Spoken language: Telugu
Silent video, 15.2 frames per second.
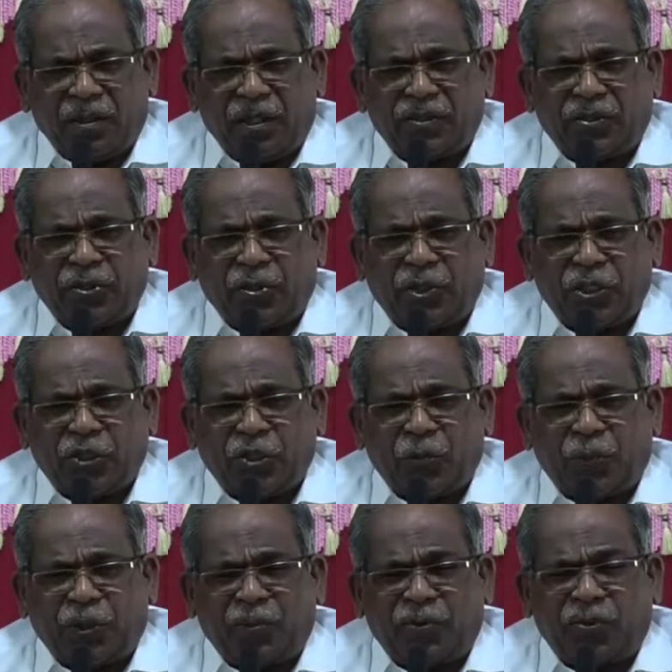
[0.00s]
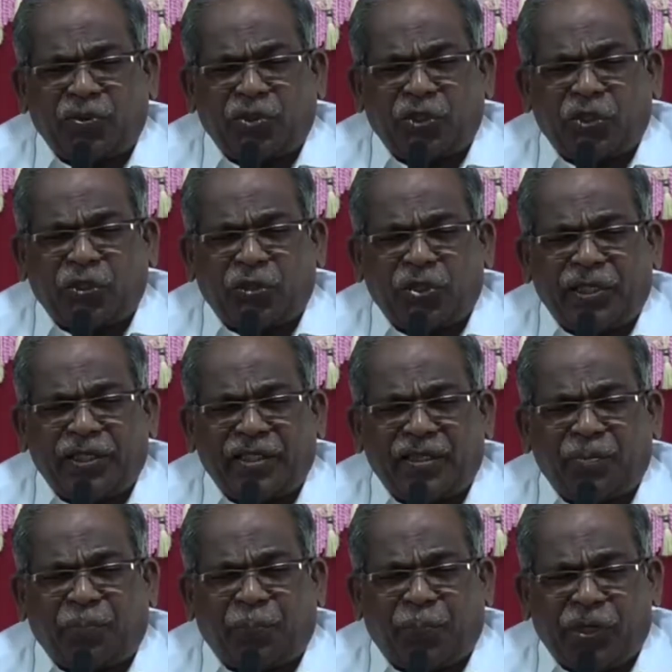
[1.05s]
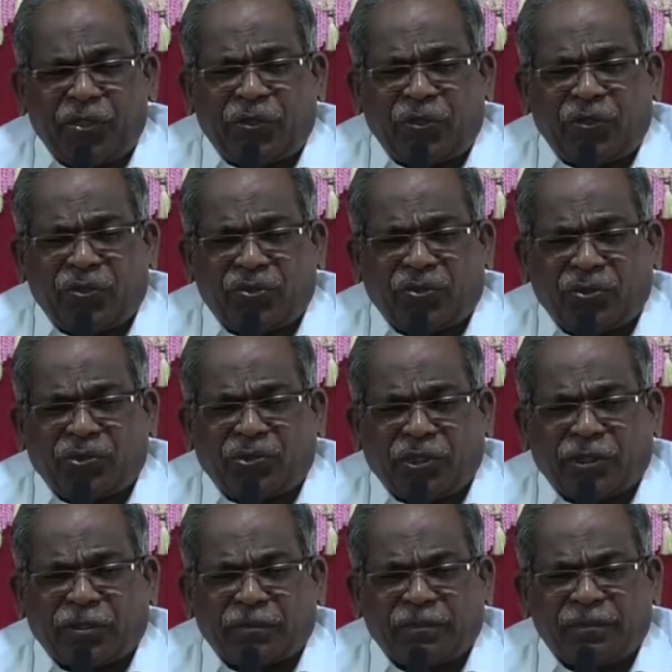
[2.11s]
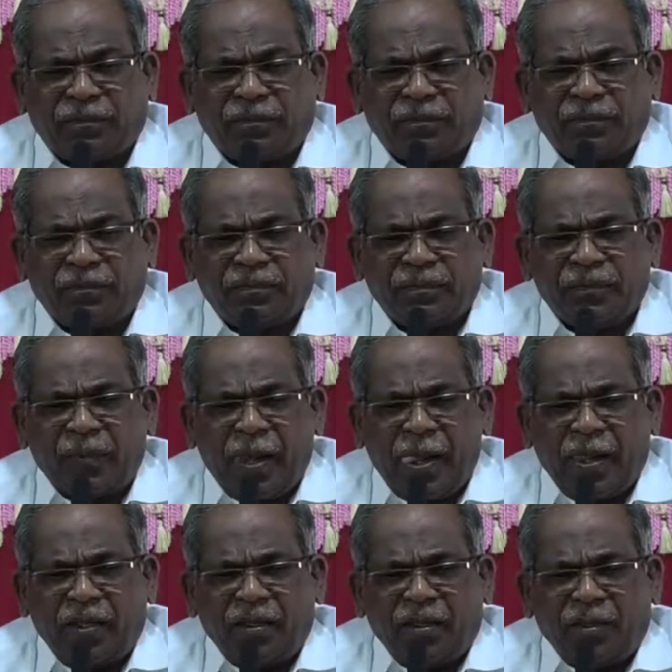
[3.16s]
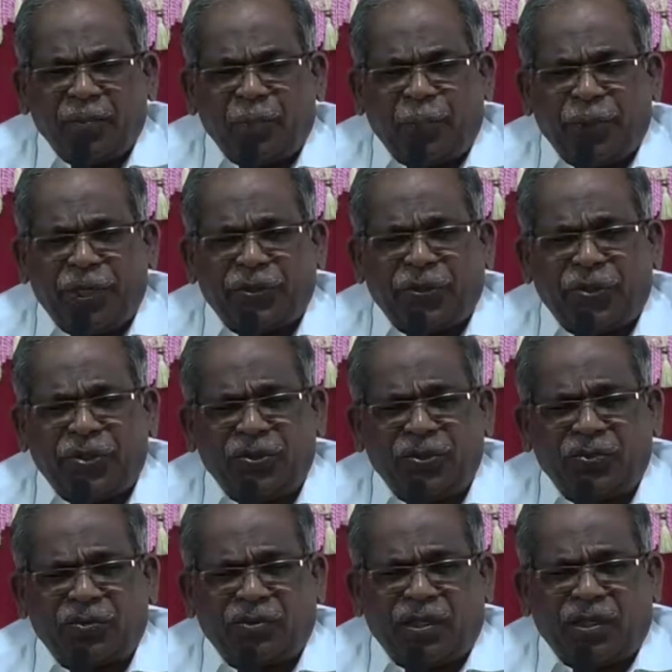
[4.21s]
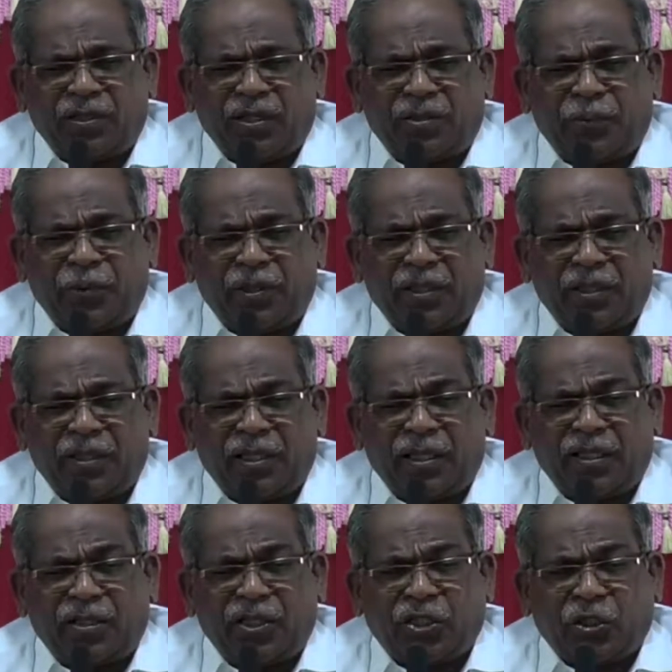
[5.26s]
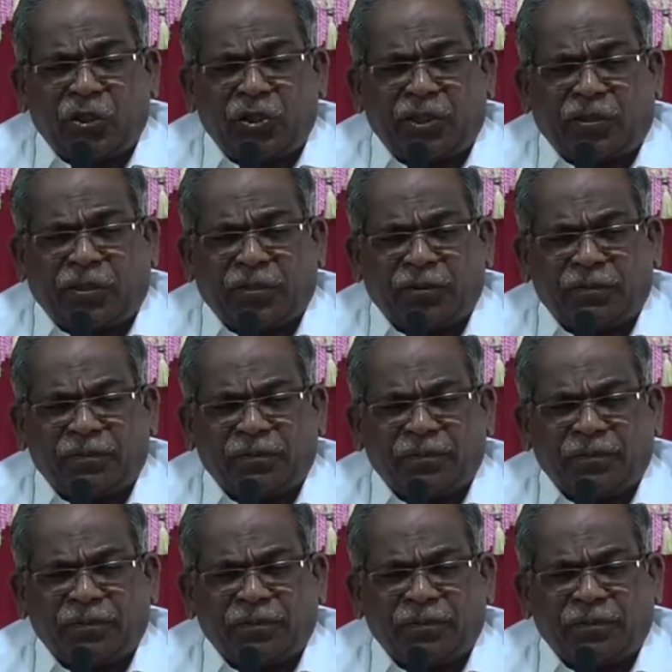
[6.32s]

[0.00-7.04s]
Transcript: యేసుక్రీస్తు ప్రభు శిష్యుడైన పేతుడు వద్దకు వచ్చారు పేతుడు దాదాపుగా నిలదీస్తున్నట్లు